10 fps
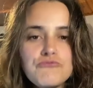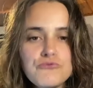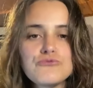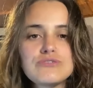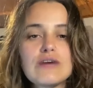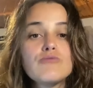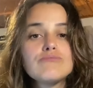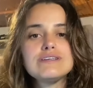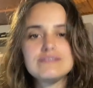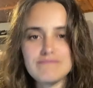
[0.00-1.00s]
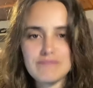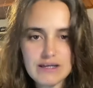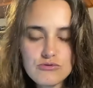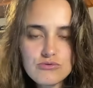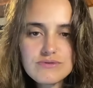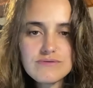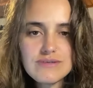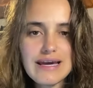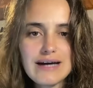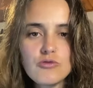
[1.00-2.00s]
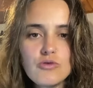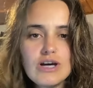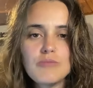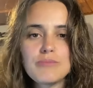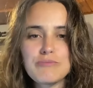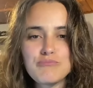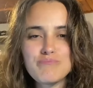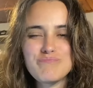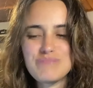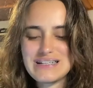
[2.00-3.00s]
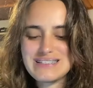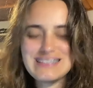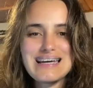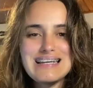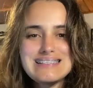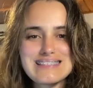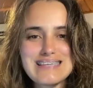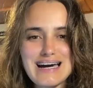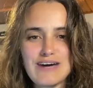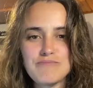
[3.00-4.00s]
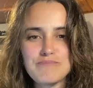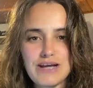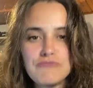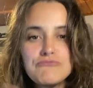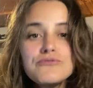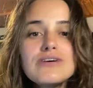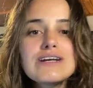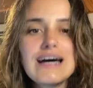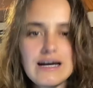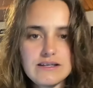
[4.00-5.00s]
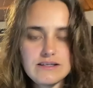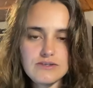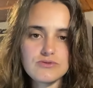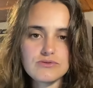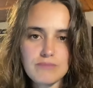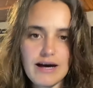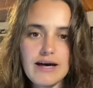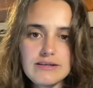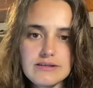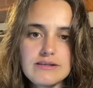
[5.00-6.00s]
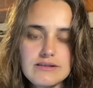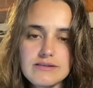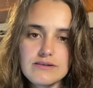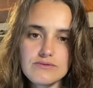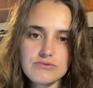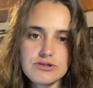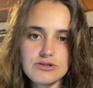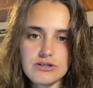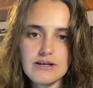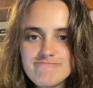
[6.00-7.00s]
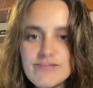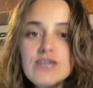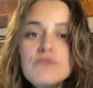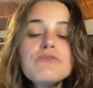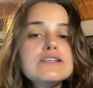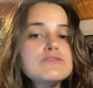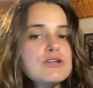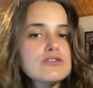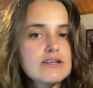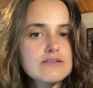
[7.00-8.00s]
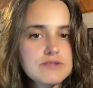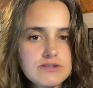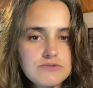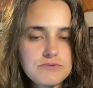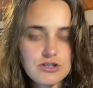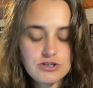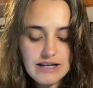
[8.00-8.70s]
Os acontecimentos vieram para para sinalizar, para aflorar isso mais ainda dentro de ti. Infelizmente, nada vai ser suficiente.